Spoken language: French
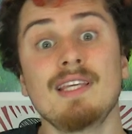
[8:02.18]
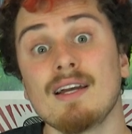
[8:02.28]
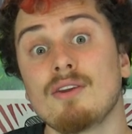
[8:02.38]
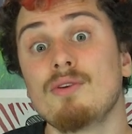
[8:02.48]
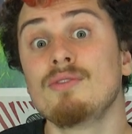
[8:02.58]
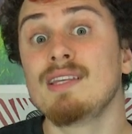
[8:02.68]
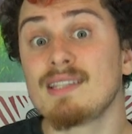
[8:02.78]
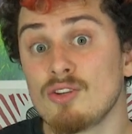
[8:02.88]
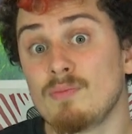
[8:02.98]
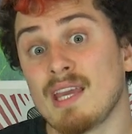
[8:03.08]
dire que le
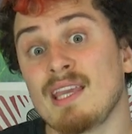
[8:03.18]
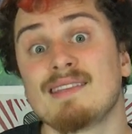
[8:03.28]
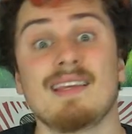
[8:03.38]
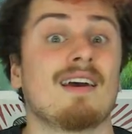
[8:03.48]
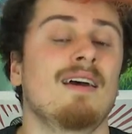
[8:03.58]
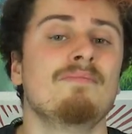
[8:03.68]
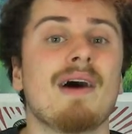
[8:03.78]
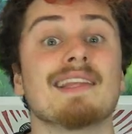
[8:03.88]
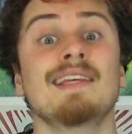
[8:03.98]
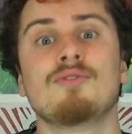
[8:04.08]
dessin numérique, c'est quand même
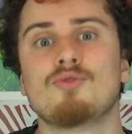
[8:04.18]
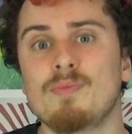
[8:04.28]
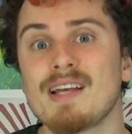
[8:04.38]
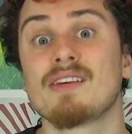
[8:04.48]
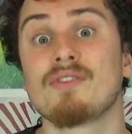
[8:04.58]
bardé de super